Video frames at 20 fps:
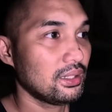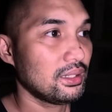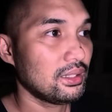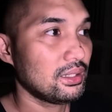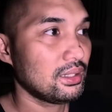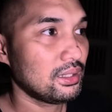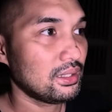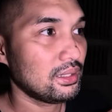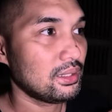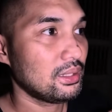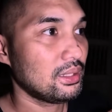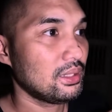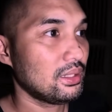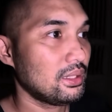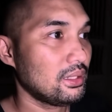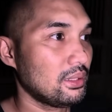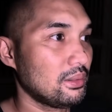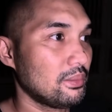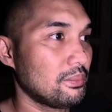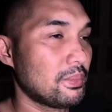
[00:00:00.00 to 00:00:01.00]
ni
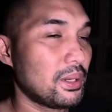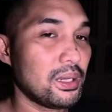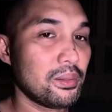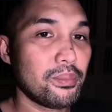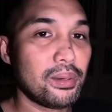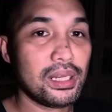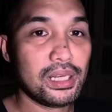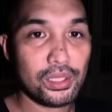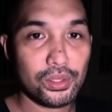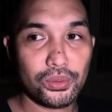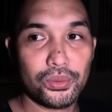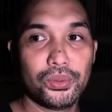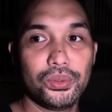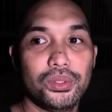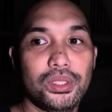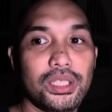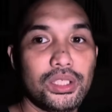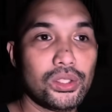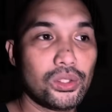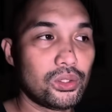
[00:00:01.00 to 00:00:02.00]

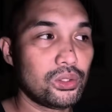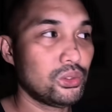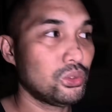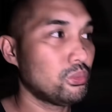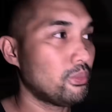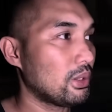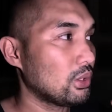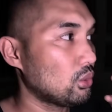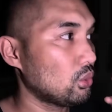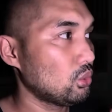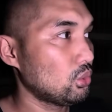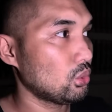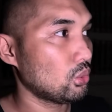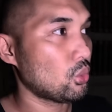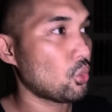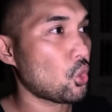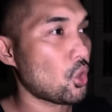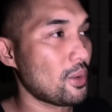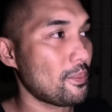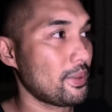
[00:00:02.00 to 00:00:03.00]
Balbaliw dito.
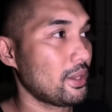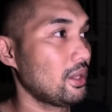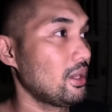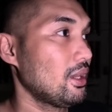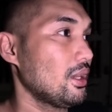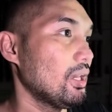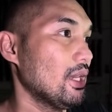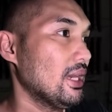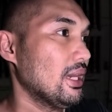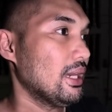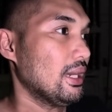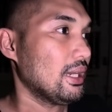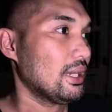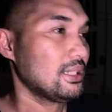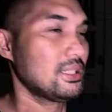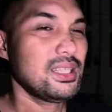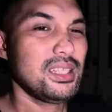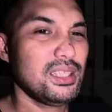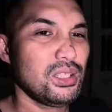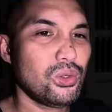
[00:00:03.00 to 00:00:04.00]
Magduduo kami.
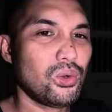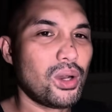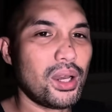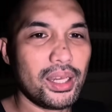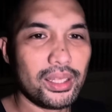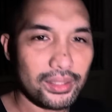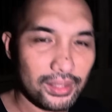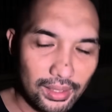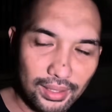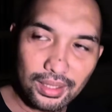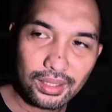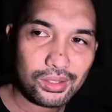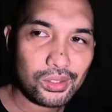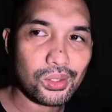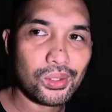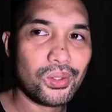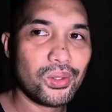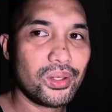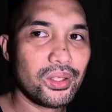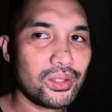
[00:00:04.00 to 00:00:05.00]
Kasi hindi ko kaya talagang
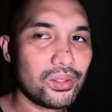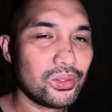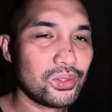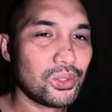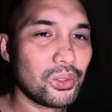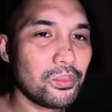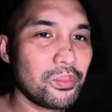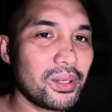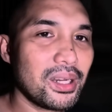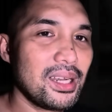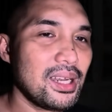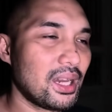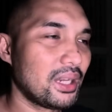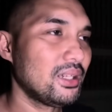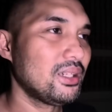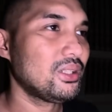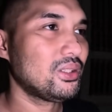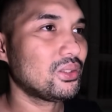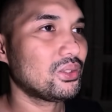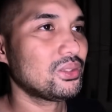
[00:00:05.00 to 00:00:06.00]
saluhin to. Sobrang
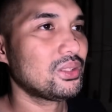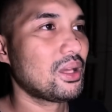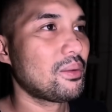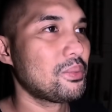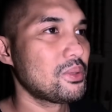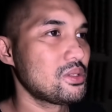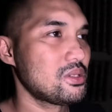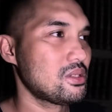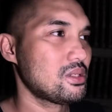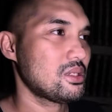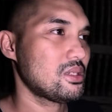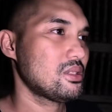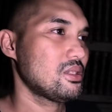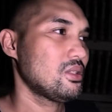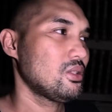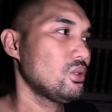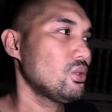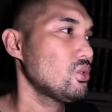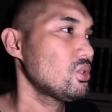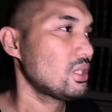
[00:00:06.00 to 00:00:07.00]
laki nito. Tapos
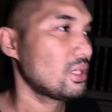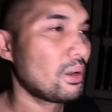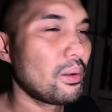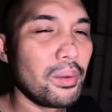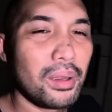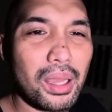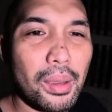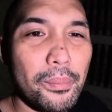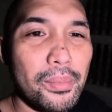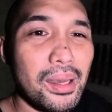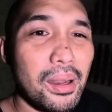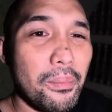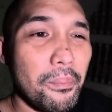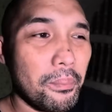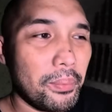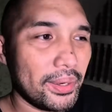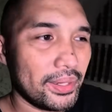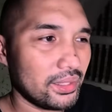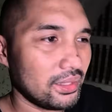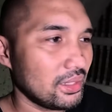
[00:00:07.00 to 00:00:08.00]
dun sa
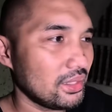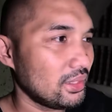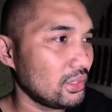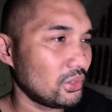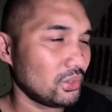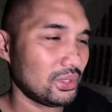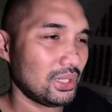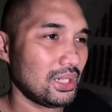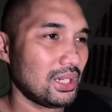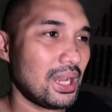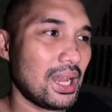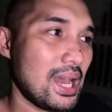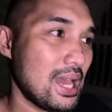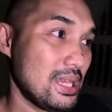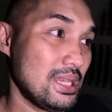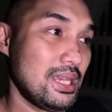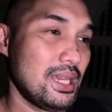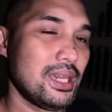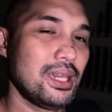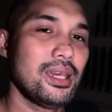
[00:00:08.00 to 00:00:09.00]
kabilang part, hindi ko talaga
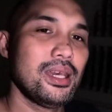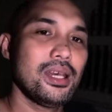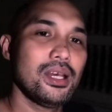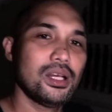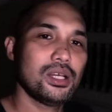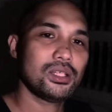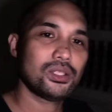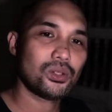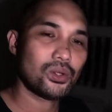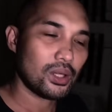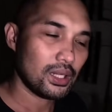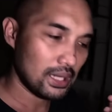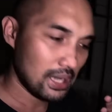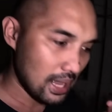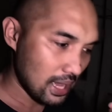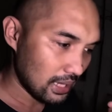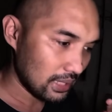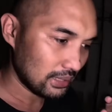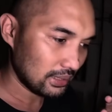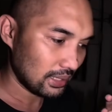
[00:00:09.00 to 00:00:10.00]
kaya eh. So
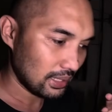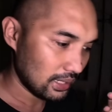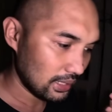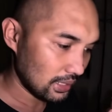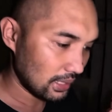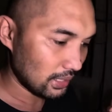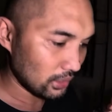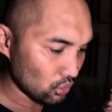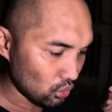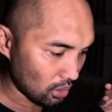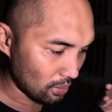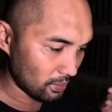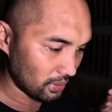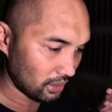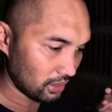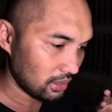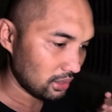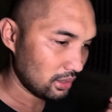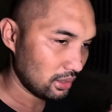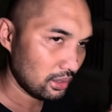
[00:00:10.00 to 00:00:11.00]
kailangan talaga ano
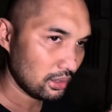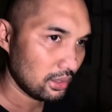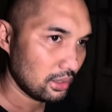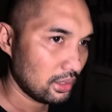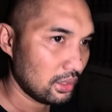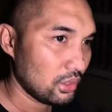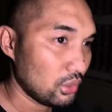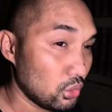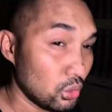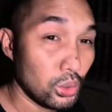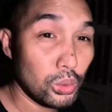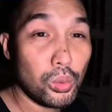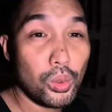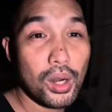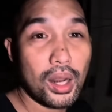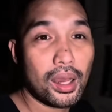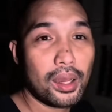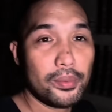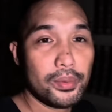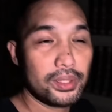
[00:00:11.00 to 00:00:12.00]
kami.
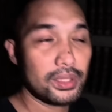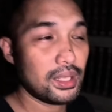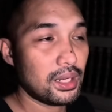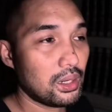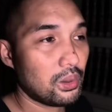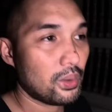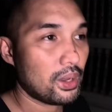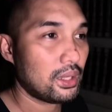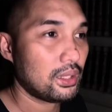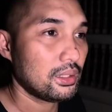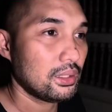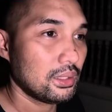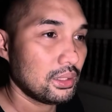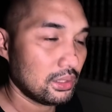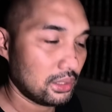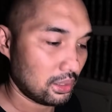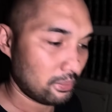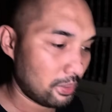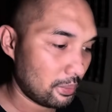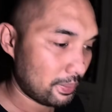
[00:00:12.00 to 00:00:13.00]
Duo lang kami dalawa
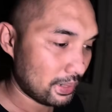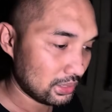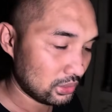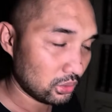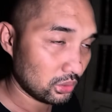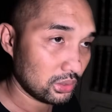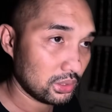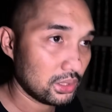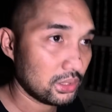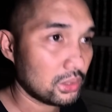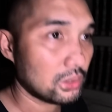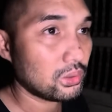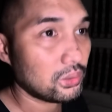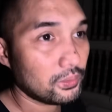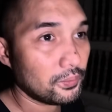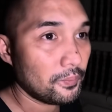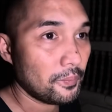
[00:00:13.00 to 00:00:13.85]
na papasok dito.